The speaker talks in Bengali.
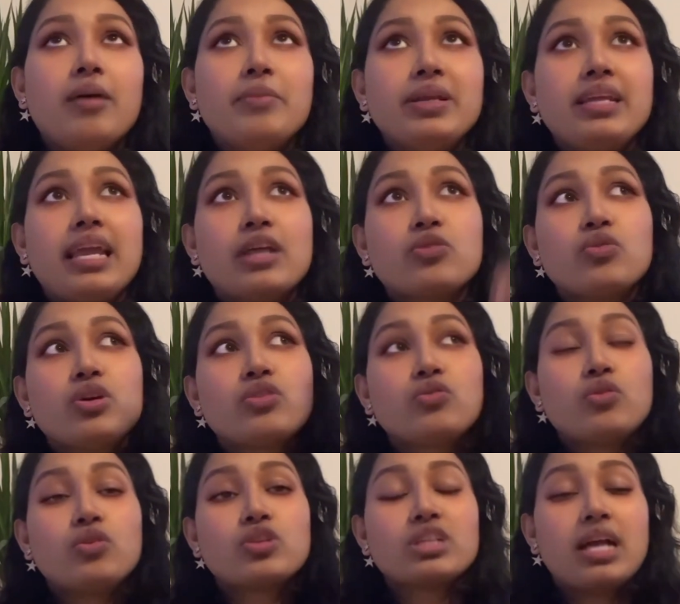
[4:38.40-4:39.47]
মানে এত এত
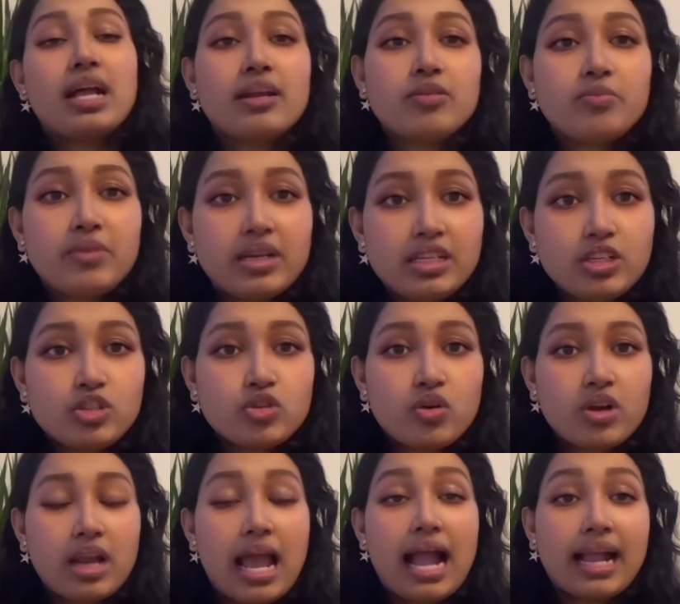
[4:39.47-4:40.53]
মানে
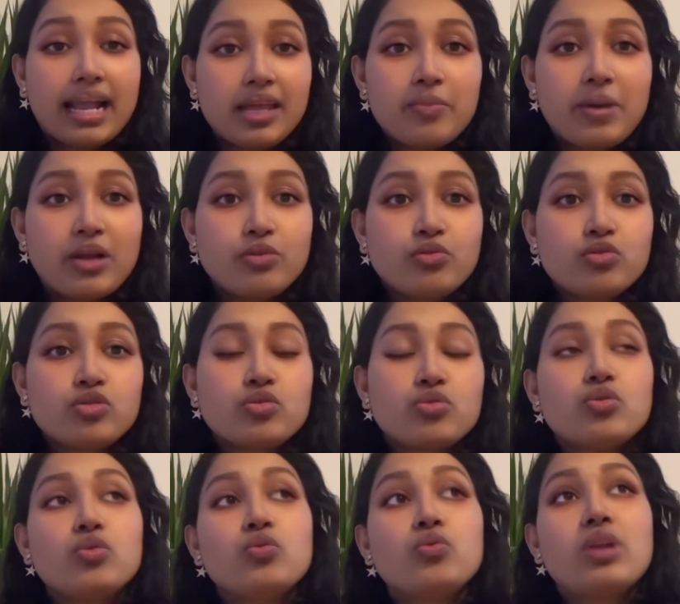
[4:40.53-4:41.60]
সন আগের মানুষ
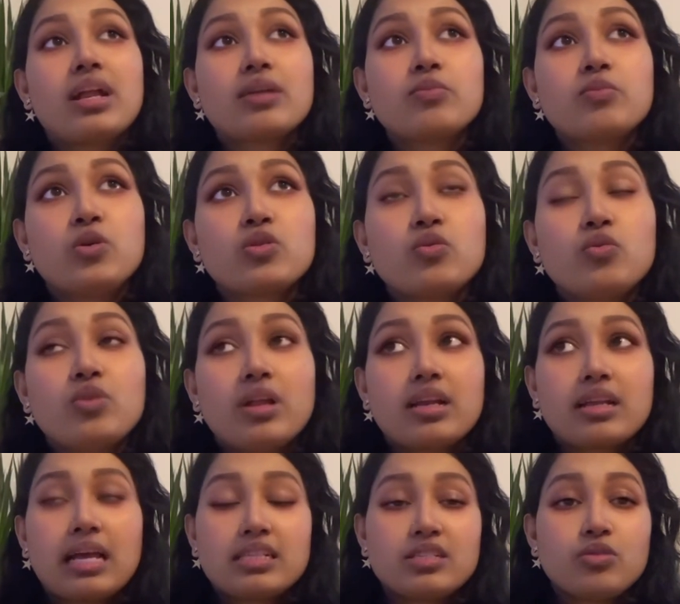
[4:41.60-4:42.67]
তো ওনার ওনার
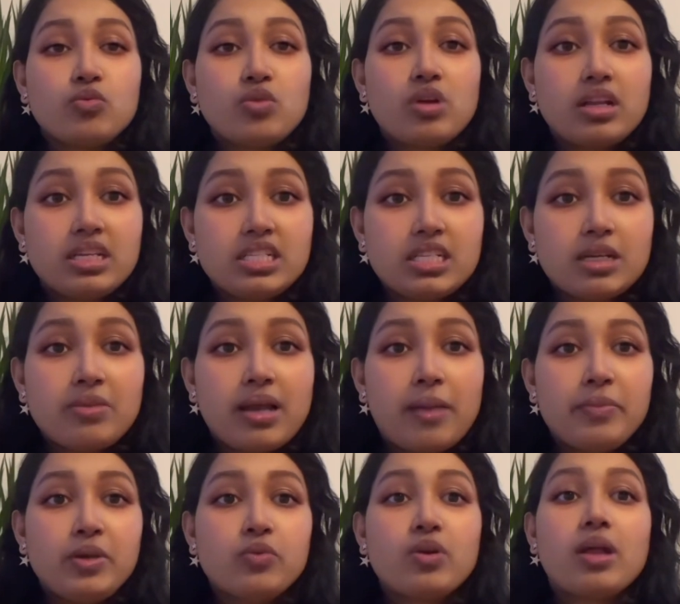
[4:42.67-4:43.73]
কাছে ওনার হিসেবে
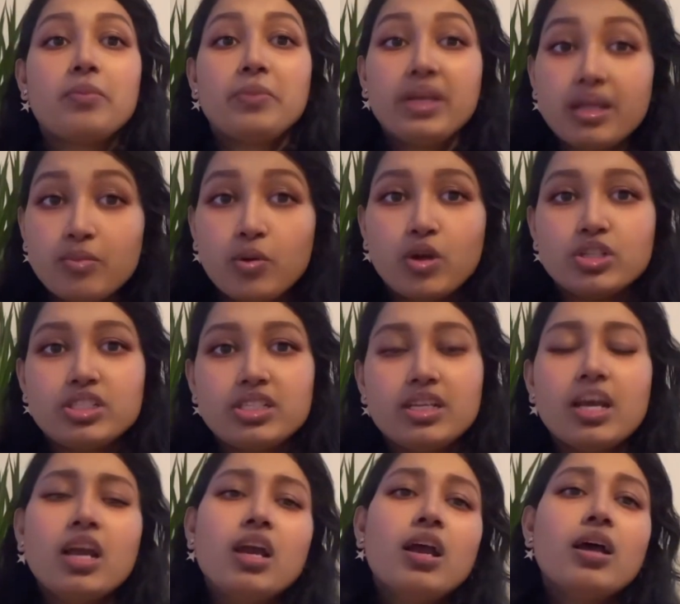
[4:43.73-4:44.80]
আমি ওনার মেয়ের বয়সী
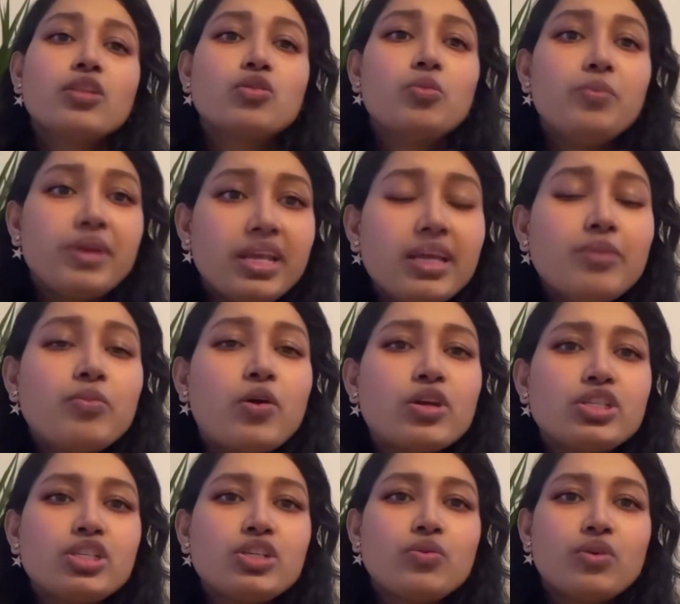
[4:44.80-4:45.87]
তো মেয়ের
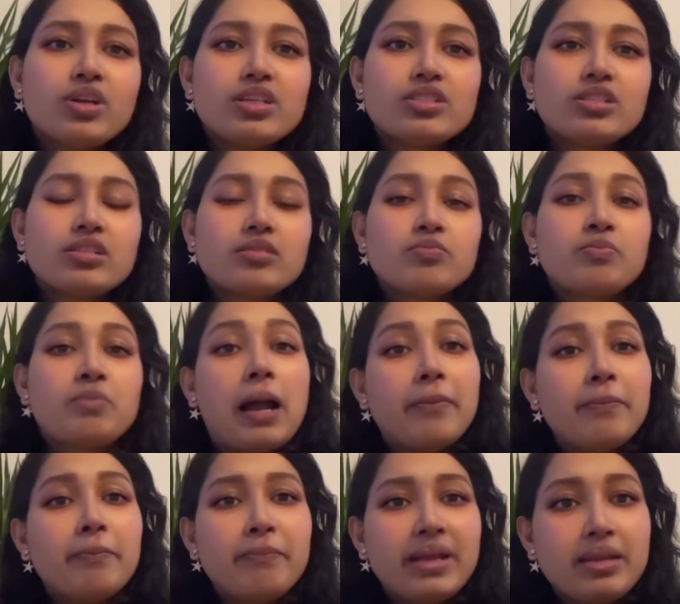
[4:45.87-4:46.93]
বয়সী হয়ে ভাব
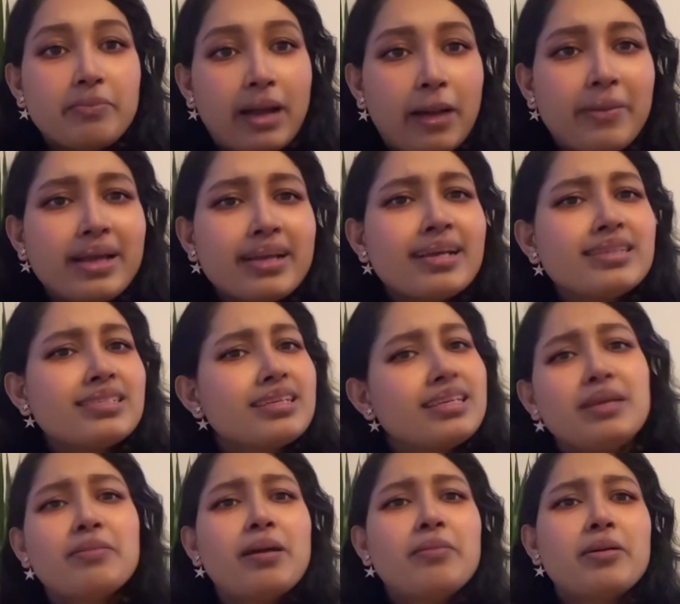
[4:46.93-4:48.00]
মানে বাবার কাছে
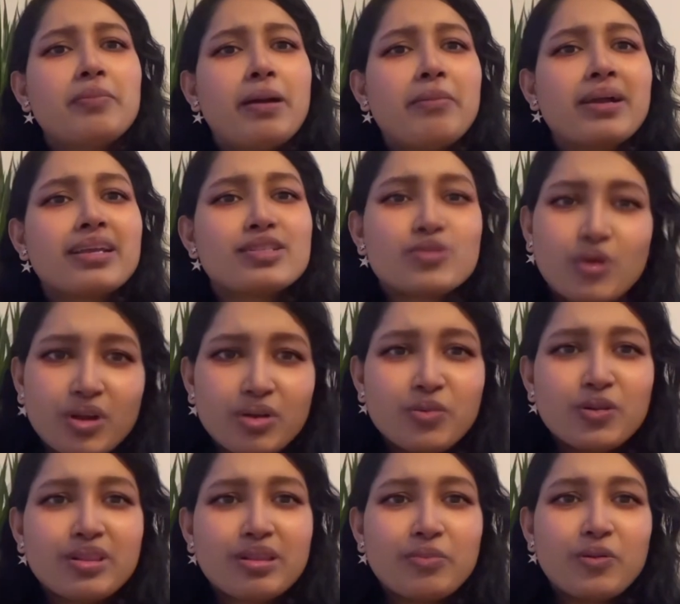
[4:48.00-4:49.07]
কিভাবে বাবাকে সরি
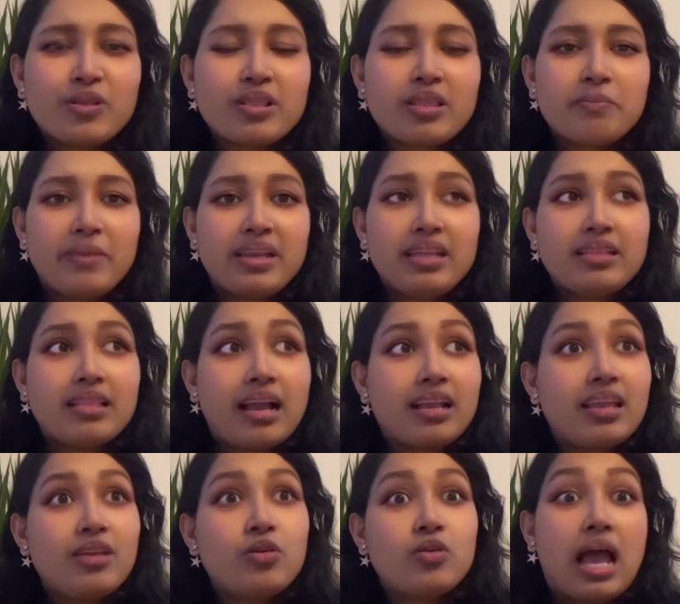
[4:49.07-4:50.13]
বলতে বল মানে
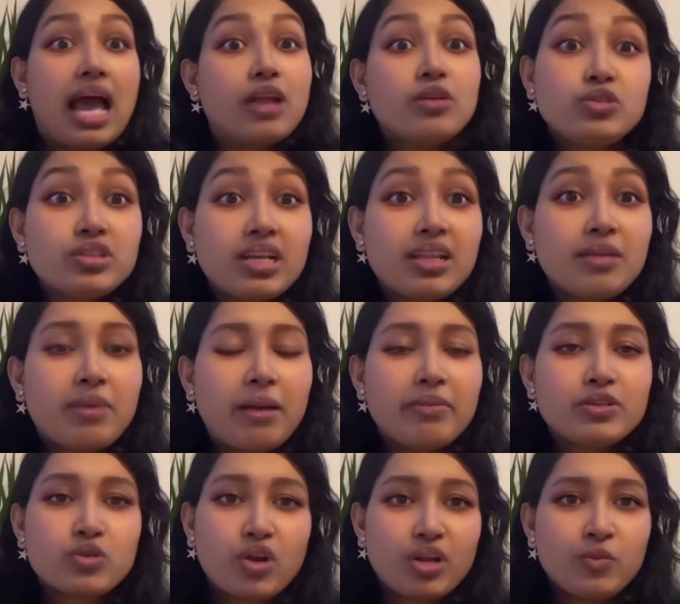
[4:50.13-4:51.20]
তাকে
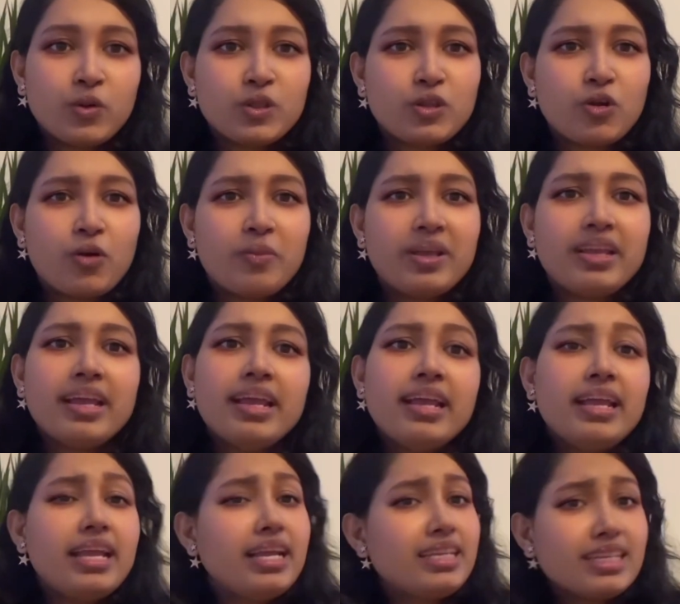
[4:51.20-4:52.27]
আনুষ্ঠানিকভাবে সরি বলতে হবে
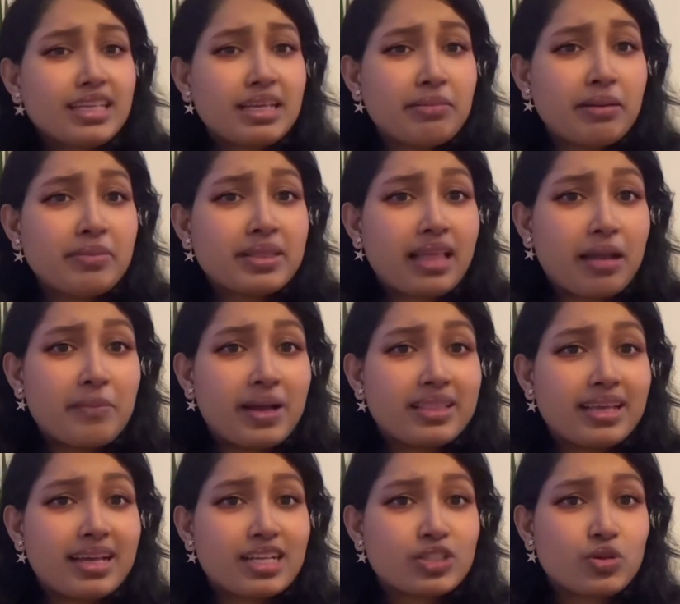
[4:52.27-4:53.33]
এটা কিভাবে তার
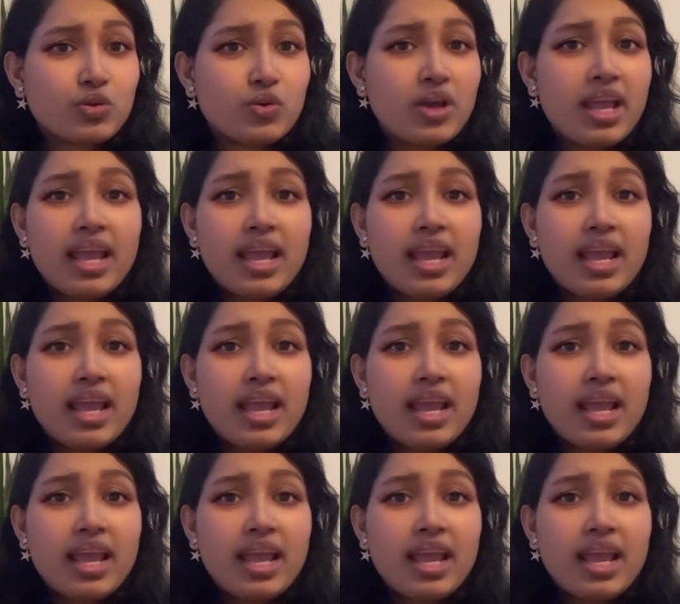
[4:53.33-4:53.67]
মাথায় আসলো